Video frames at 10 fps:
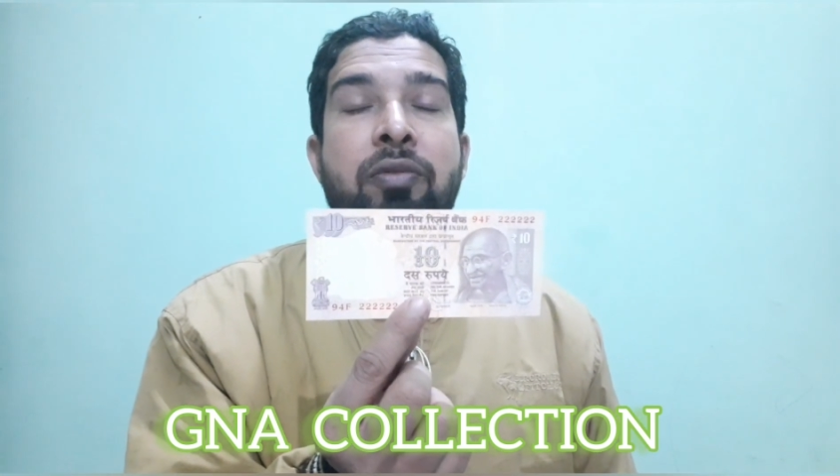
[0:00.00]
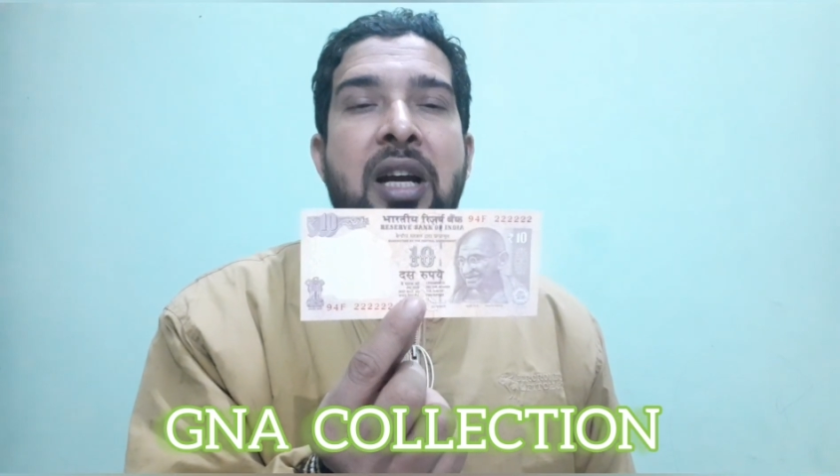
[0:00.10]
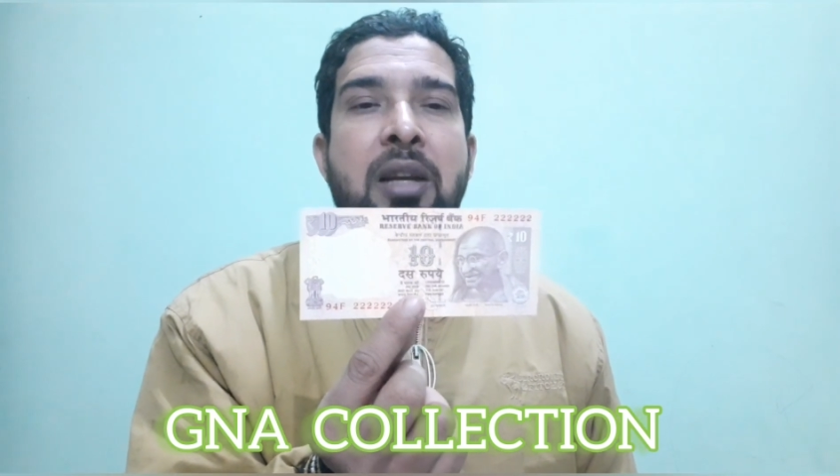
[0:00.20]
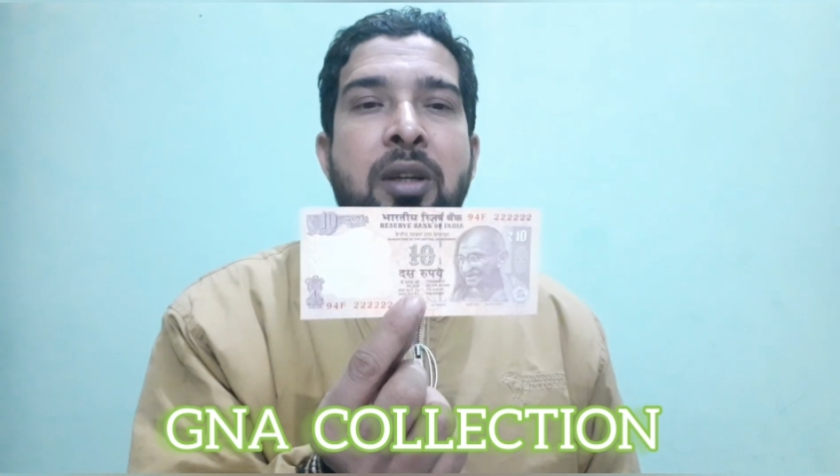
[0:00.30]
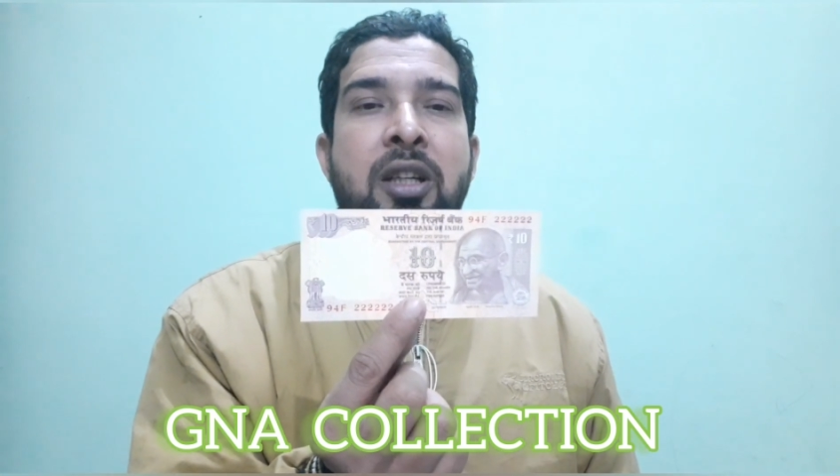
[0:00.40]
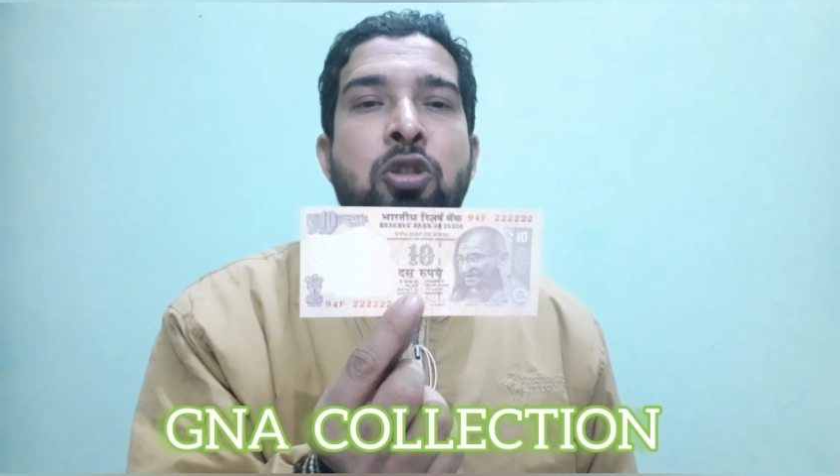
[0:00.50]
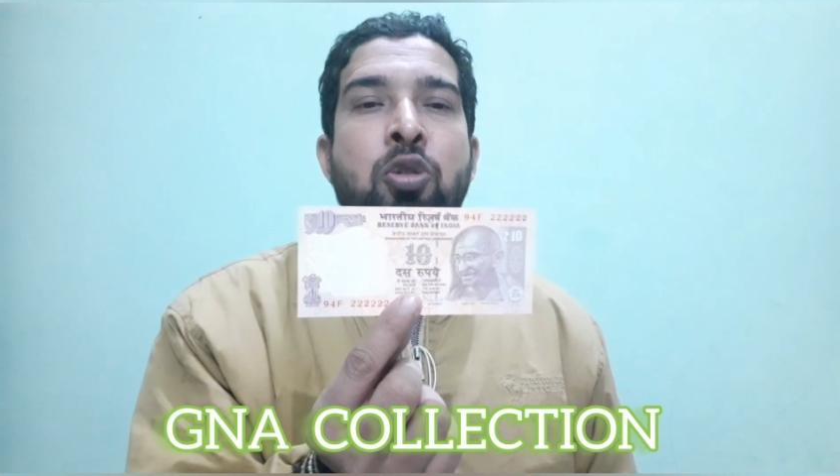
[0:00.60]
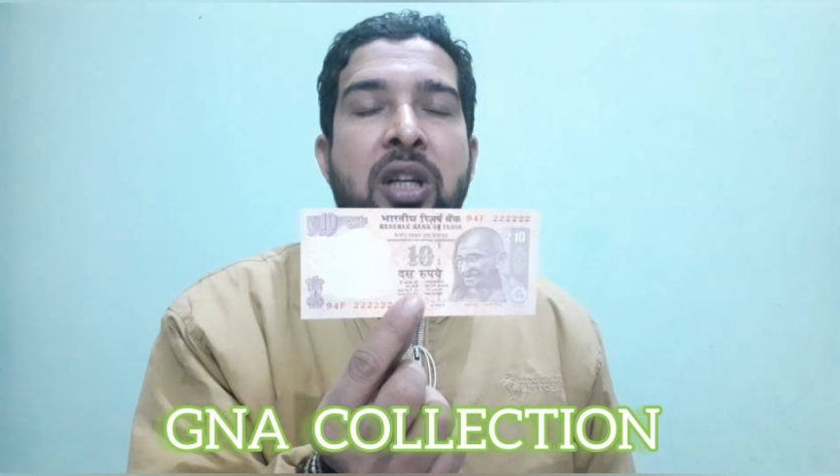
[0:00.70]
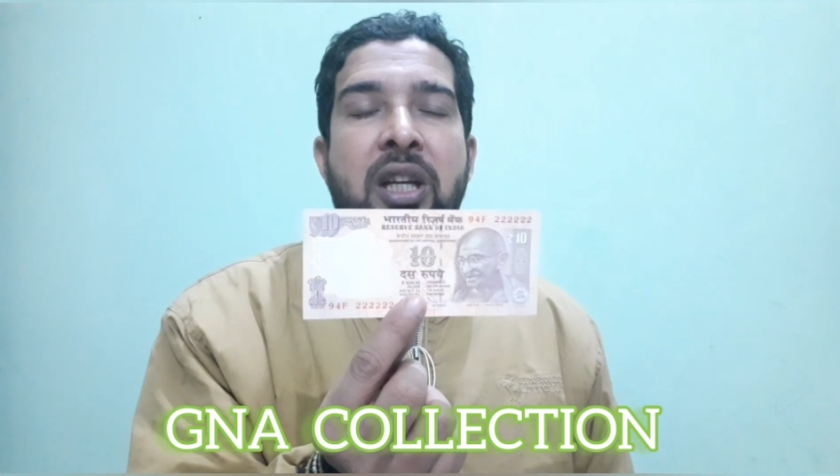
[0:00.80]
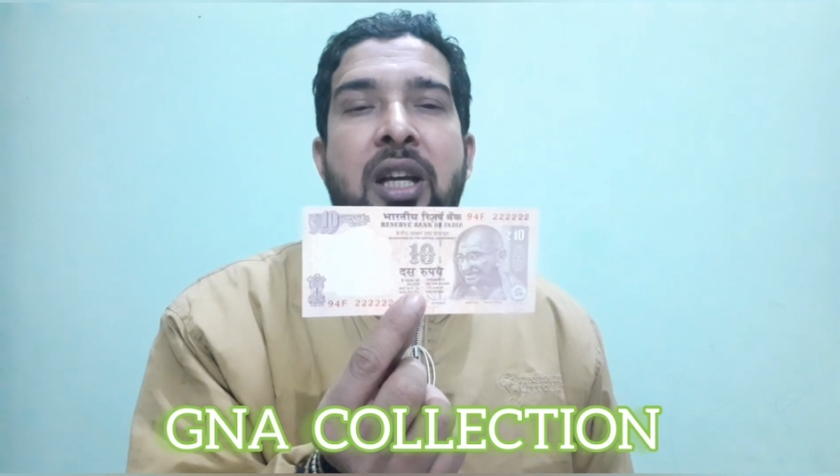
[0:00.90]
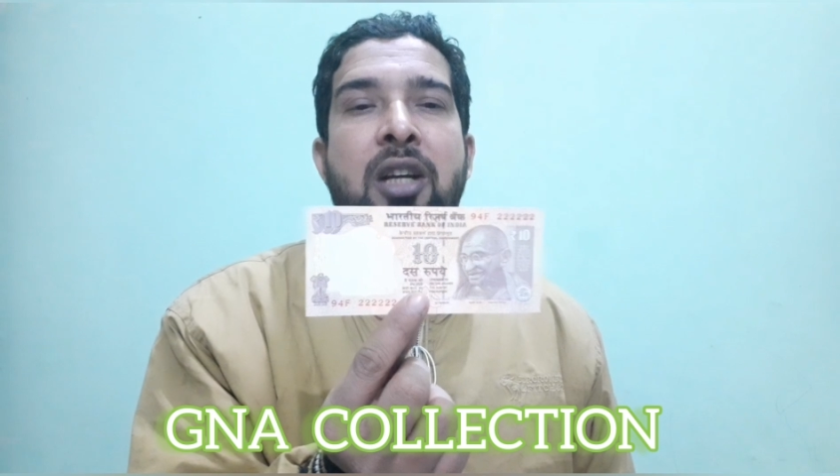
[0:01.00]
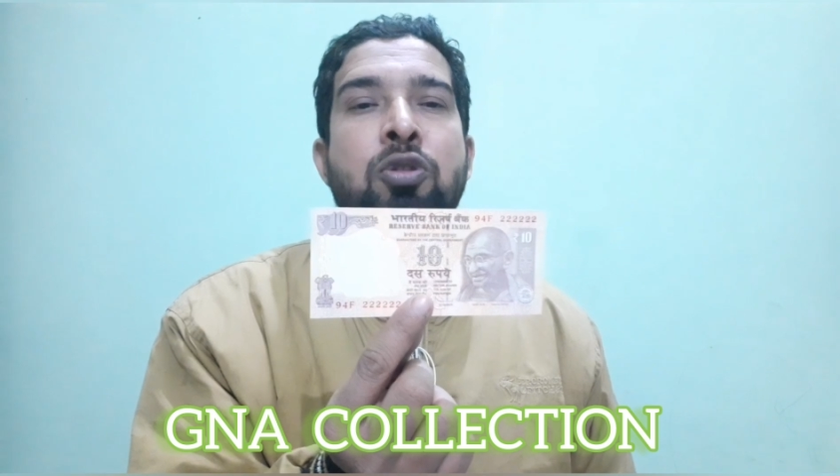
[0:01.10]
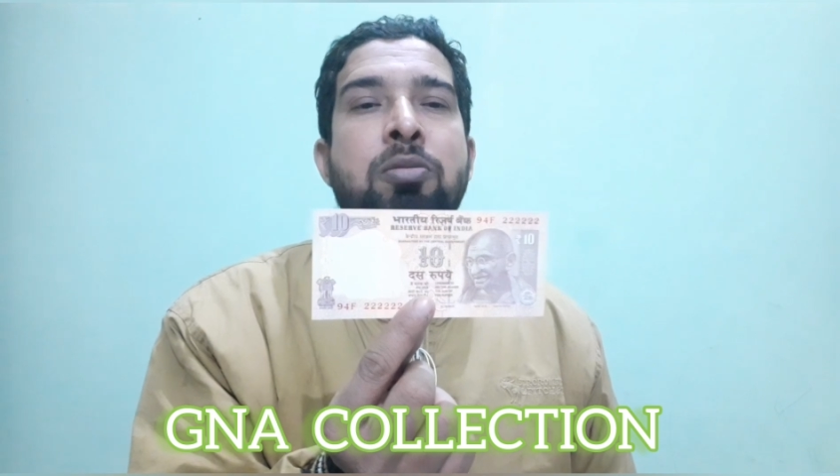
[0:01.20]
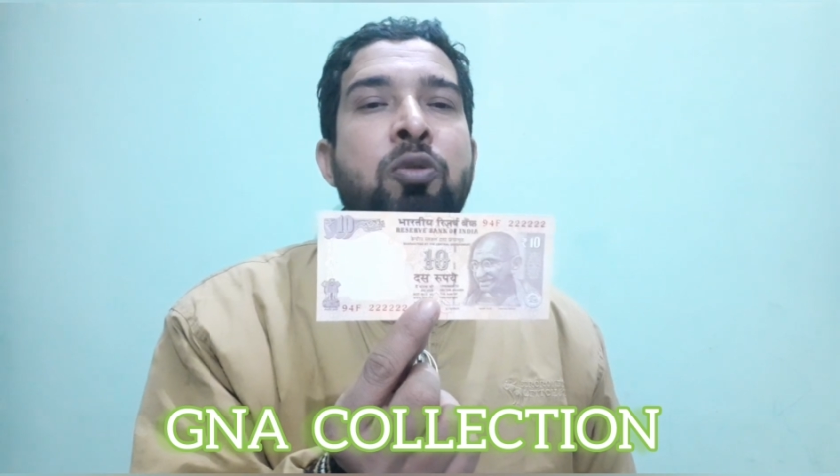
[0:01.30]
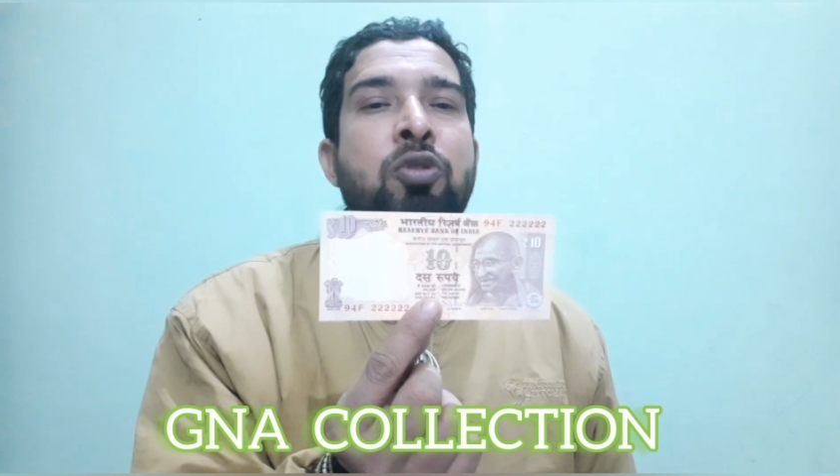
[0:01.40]
फाइव हंड्रेड जो नया है
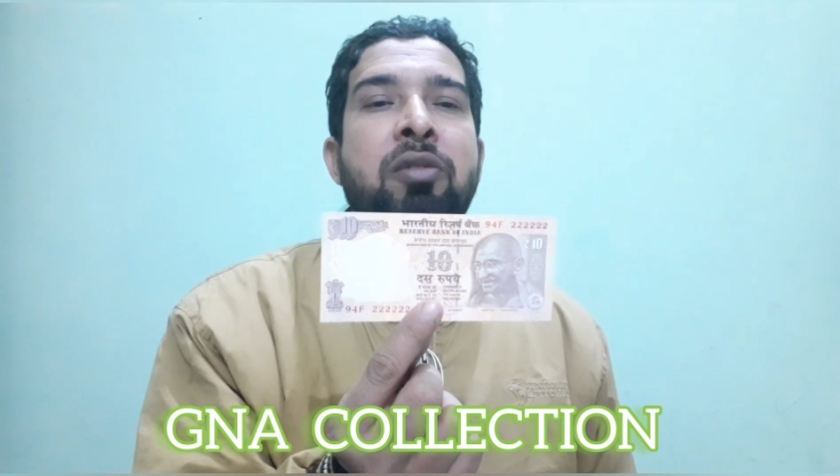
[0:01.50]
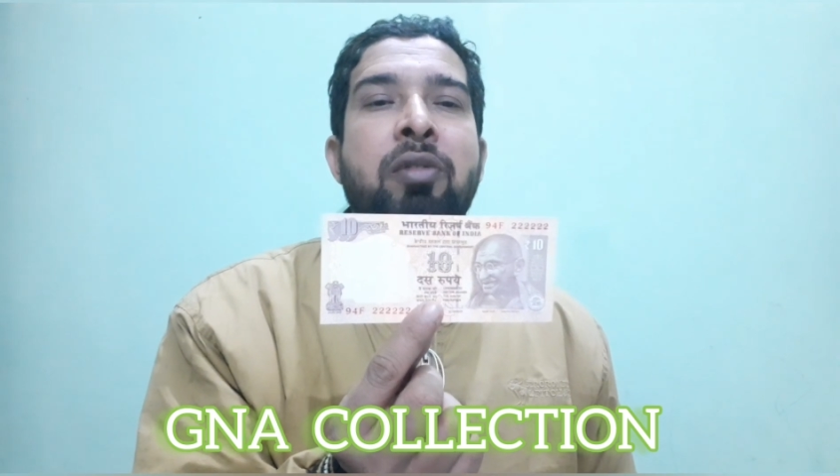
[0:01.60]
उसमें उसकी